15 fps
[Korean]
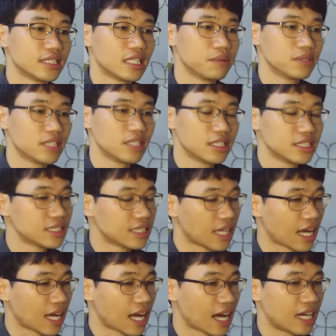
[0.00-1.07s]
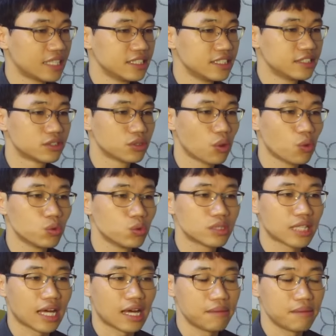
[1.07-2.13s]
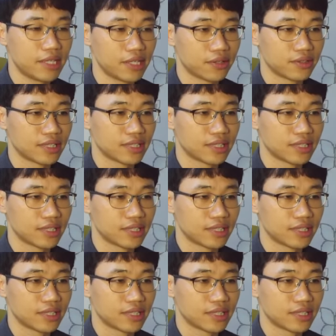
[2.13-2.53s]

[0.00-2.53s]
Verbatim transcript: 이번에는 I saw Tom이에요.